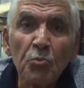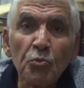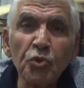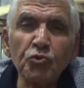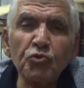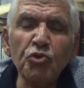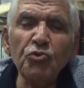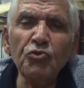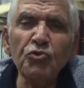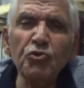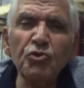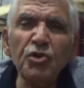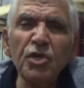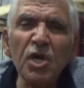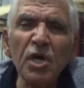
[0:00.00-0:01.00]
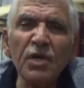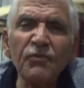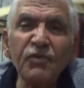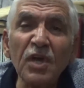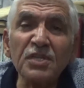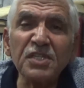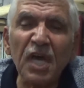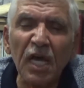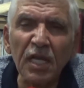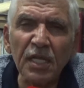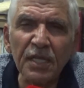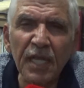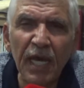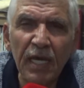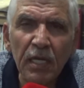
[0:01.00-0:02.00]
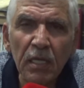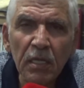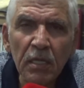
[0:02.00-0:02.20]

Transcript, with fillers: Bütün dünya iflas halinde.